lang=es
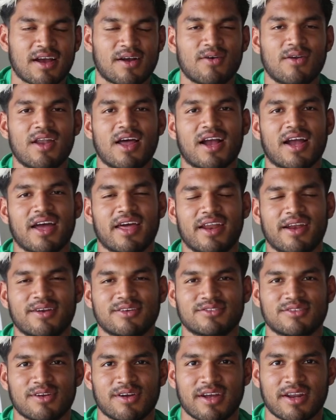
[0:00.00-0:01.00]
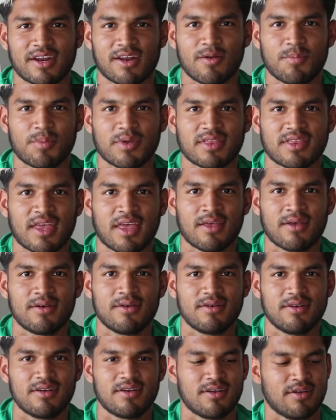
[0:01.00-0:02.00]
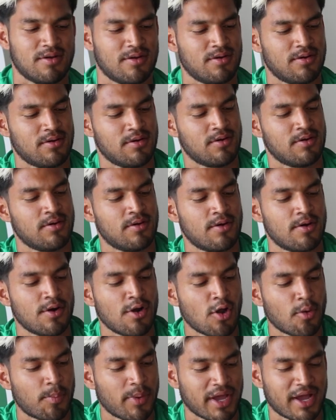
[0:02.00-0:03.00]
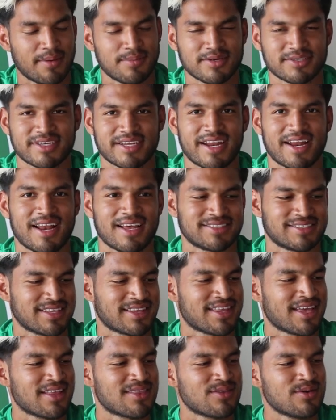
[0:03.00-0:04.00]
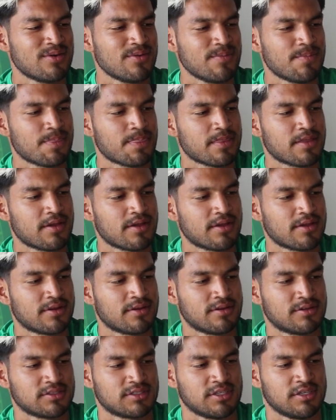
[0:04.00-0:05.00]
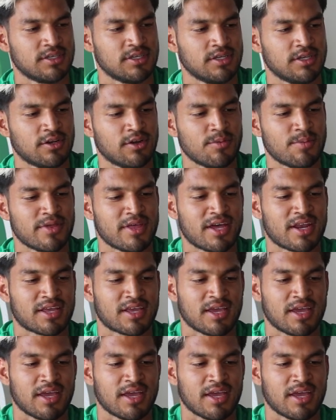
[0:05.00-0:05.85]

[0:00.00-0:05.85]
Ya con la cara de nuestro guerrero pintado, lo, lo pegamos en el acetato no sin olvidar